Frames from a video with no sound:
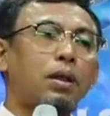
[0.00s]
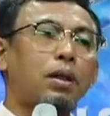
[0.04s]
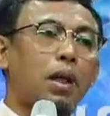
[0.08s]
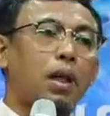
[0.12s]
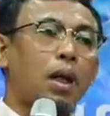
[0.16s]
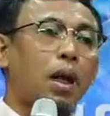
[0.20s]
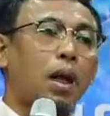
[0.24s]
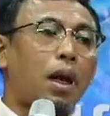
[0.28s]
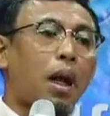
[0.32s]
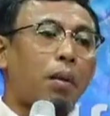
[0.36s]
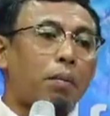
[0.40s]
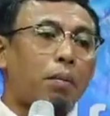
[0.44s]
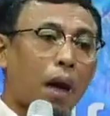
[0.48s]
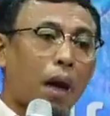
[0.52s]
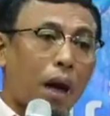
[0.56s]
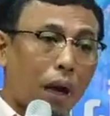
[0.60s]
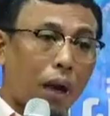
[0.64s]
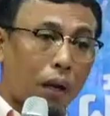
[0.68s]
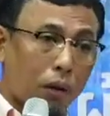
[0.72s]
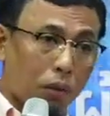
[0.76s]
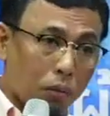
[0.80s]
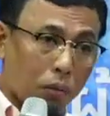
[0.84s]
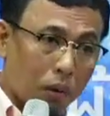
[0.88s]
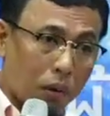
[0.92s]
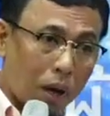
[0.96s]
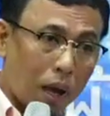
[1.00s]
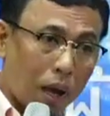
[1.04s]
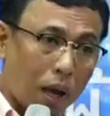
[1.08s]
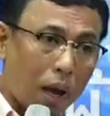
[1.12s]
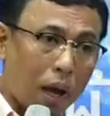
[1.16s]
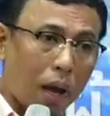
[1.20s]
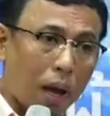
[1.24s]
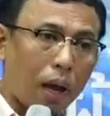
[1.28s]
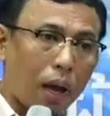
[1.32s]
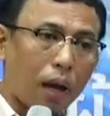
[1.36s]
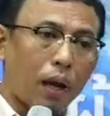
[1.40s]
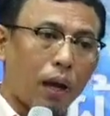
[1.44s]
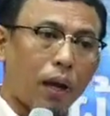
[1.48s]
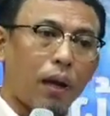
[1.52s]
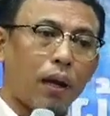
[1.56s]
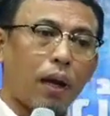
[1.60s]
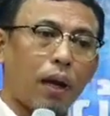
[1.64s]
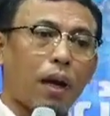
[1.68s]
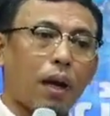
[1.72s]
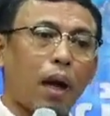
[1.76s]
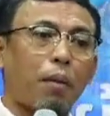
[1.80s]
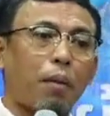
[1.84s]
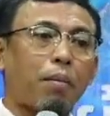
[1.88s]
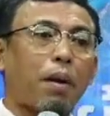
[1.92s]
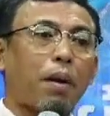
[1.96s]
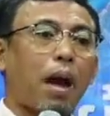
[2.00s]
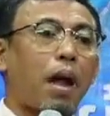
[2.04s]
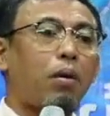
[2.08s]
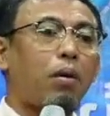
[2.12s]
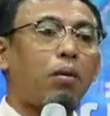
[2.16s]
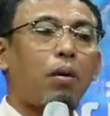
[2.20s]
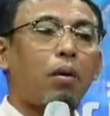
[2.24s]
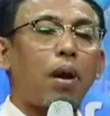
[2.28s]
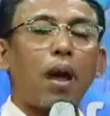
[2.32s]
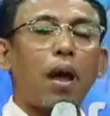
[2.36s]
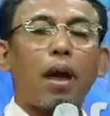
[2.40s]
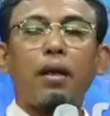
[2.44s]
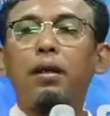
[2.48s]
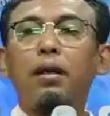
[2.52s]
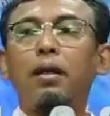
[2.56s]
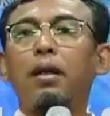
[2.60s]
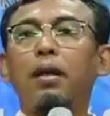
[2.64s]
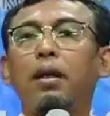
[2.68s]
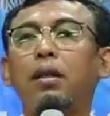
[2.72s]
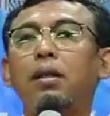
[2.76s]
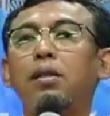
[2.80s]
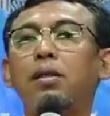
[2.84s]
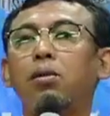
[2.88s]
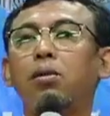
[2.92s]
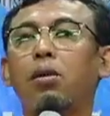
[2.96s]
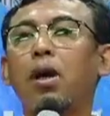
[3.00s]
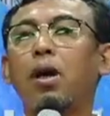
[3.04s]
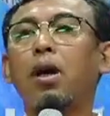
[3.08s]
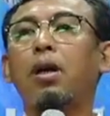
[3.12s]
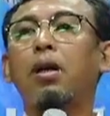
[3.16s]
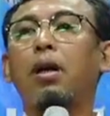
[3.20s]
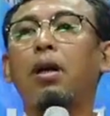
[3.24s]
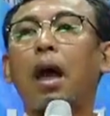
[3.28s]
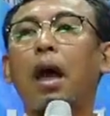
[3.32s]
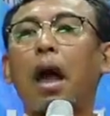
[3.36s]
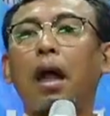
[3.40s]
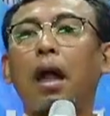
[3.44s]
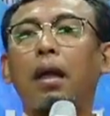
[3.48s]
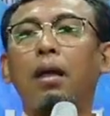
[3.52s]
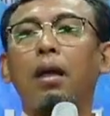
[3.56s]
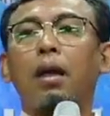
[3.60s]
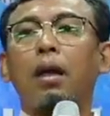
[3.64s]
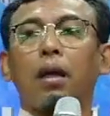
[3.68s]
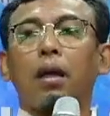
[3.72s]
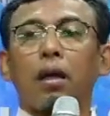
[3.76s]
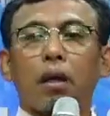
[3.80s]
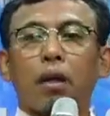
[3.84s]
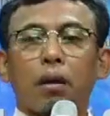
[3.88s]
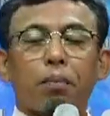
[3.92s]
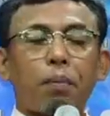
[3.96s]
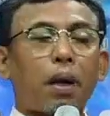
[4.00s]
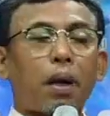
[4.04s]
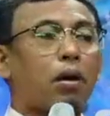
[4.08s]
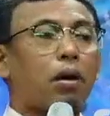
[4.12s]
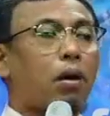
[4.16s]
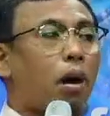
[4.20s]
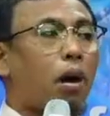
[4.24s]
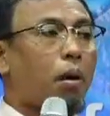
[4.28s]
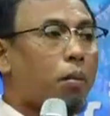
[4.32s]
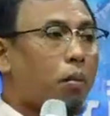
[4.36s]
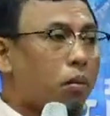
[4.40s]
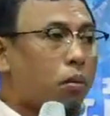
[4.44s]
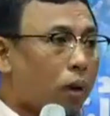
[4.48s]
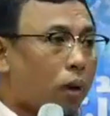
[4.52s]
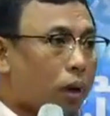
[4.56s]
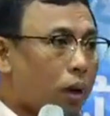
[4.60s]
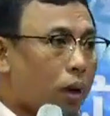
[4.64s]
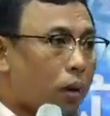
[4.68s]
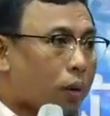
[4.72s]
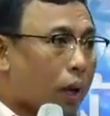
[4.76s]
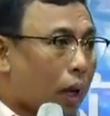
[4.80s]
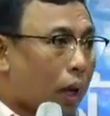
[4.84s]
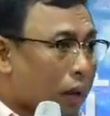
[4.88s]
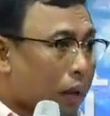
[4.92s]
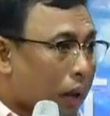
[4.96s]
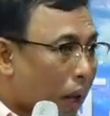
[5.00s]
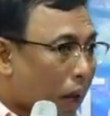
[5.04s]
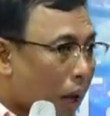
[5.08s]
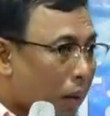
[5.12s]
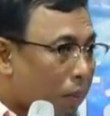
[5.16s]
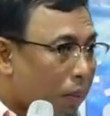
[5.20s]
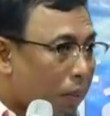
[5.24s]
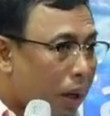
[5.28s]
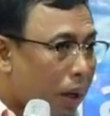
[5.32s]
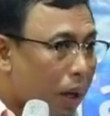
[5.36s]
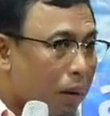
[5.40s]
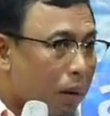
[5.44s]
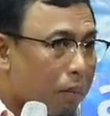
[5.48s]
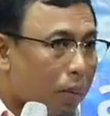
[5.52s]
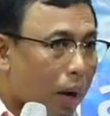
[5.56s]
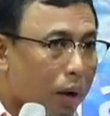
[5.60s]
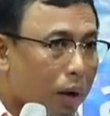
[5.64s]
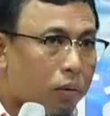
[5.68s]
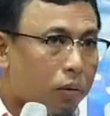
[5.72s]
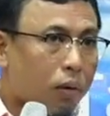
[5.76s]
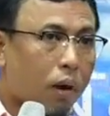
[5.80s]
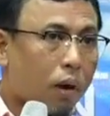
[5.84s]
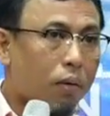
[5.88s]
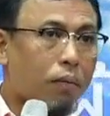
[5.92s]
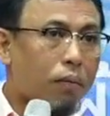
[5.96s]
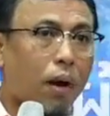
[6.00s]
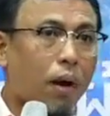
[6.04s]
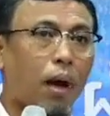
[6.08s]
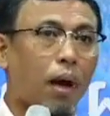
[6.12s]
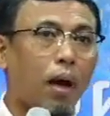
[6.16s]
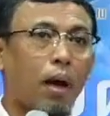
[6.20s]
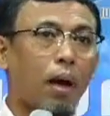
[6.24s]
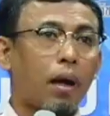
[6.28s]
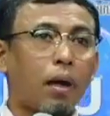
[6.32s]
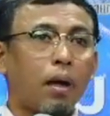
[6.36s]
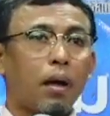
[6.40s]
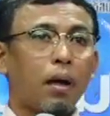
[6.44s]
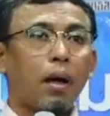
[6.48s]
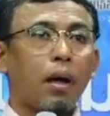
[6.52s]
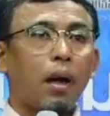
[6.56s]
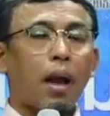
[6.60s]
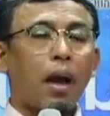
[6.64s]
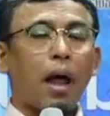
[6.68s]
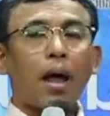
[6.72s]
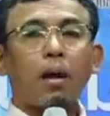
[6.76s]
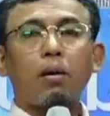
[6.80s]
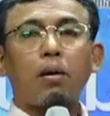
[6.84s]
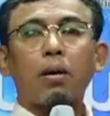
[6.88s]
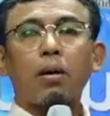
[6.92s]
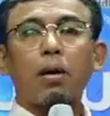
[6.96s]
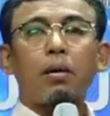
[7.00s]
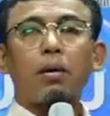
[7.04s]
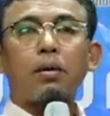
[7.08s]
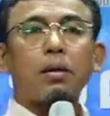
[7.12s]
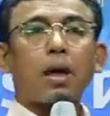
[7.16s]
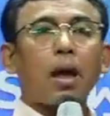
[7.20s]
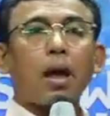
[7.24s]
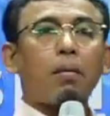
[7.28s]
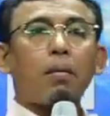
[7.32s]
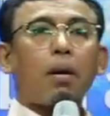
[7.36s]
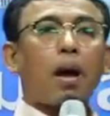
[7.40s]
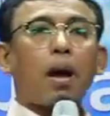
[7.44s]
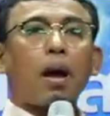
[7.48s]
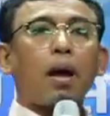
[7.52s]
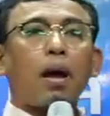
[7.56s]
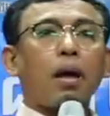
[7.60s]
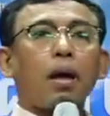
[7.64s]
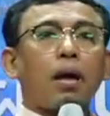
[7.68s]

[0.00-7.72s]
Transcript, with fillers: จะได้รับการดูแลนะครับการดูแลที่ดีที่สุดก็คือการเป็นครอบครัวเดียวกันแต่ไม่ได้หมายความว่าหลายคนเข้าใจว่า